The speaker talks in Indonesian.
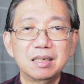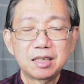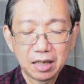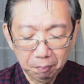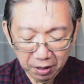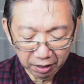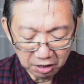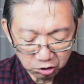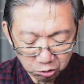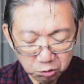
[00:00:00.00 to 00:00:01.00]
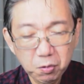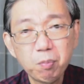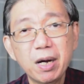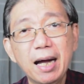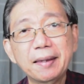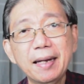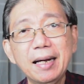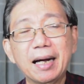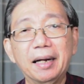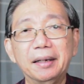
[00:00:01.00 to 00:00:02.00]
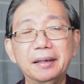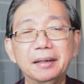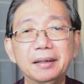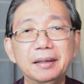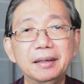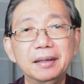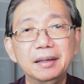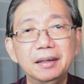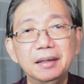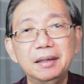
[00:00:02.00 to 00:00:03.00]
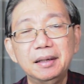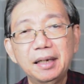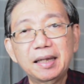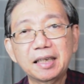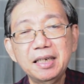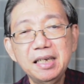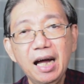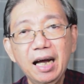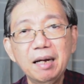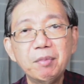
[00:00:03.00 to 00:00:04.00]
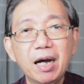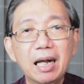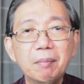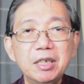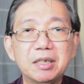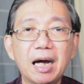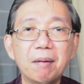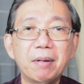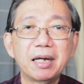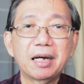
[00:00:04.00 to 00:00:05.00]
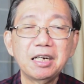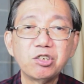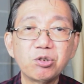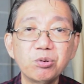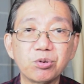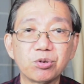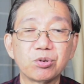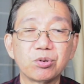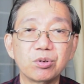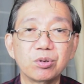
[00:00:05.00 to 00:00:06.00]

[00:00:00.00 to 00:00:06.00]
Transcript: Tetapi Kristus mau mengatakan, kita tidak akan mengalami damai Kristus